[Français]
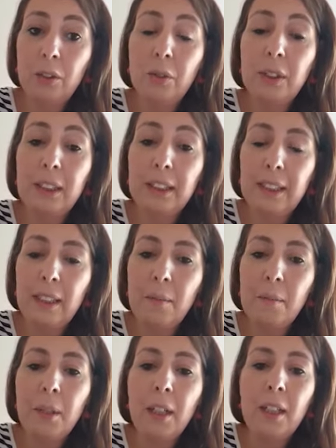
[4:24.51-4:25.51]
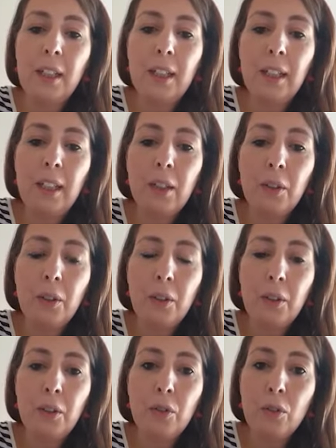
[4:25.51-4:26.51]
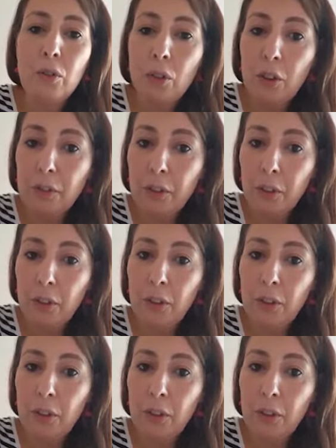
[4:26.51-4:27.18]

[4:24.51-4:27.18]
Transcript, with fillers: du système et euh, de ce qu'offre